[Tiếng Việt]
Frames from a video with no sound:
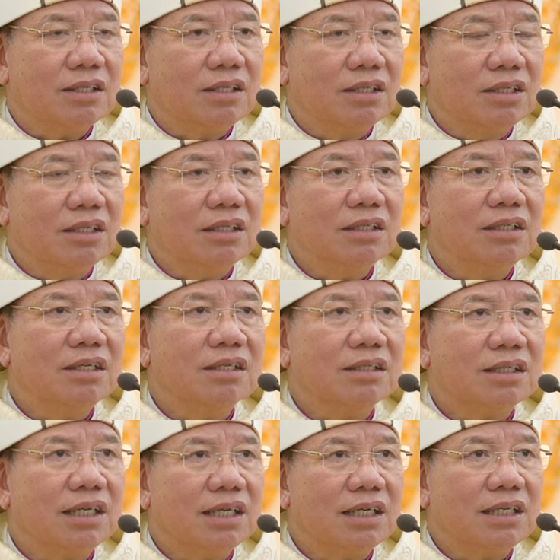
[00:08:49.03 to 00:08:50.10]
những đức
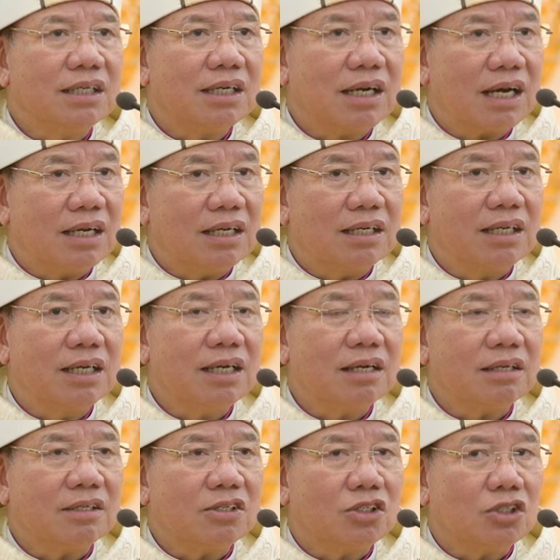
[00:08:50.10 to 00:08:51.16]
tính cần
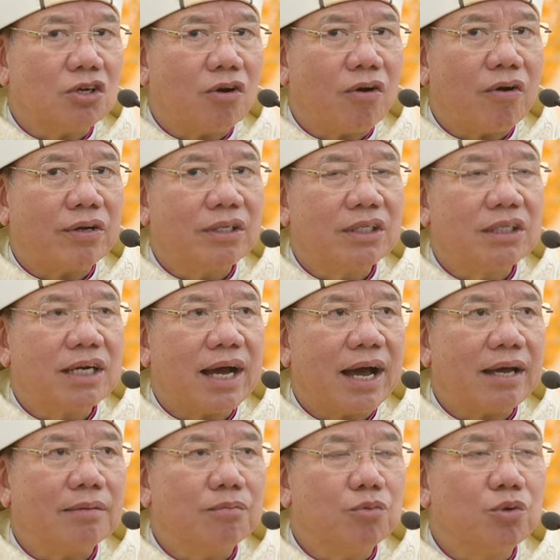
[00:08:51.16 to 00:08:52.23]
thiết cho những
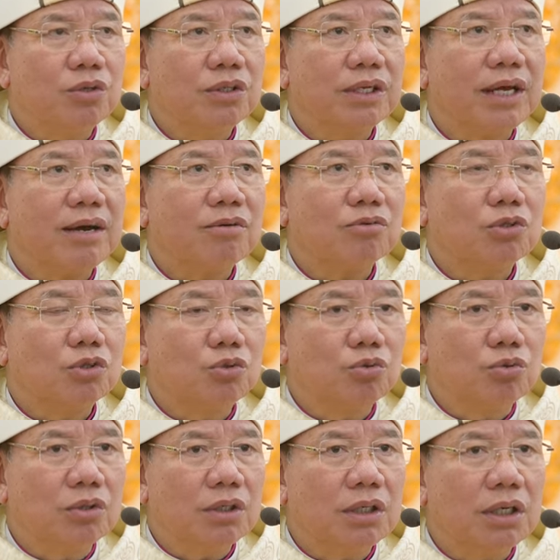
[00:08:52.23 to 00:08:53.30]
ai muốn theo
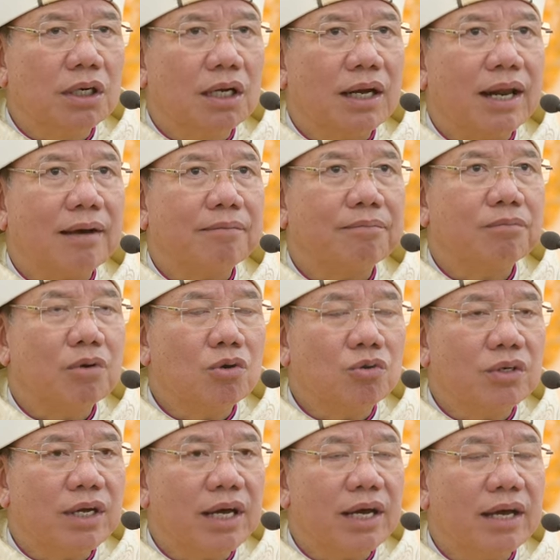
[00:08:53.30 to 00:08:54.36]
Chúa làm
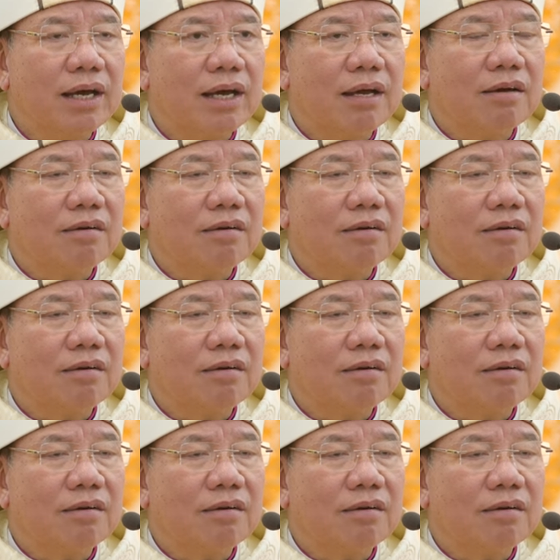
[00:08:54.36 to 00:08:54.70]
môn đệ,